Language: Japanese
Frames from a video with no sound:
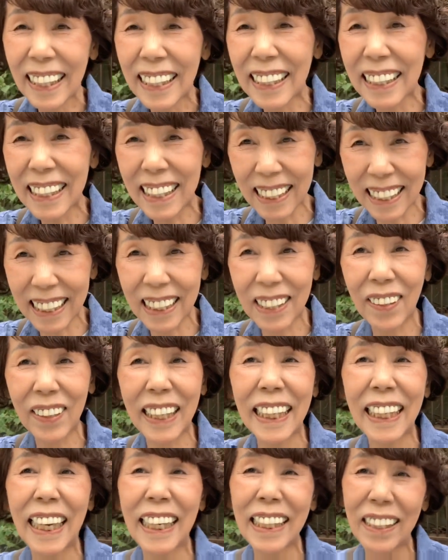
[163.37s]
いちいちど
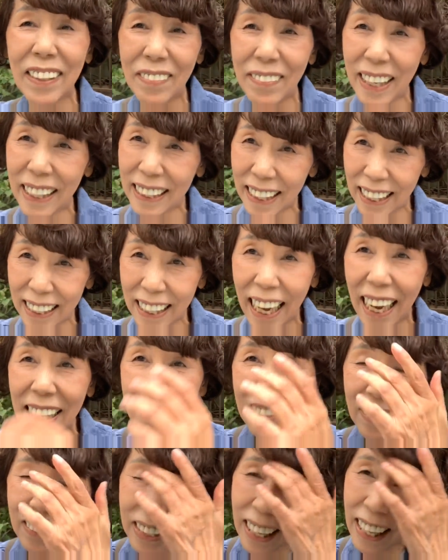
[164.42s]
けなければいけない
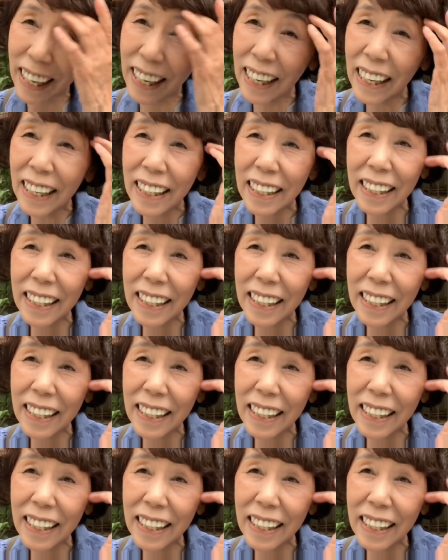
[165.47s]
ので、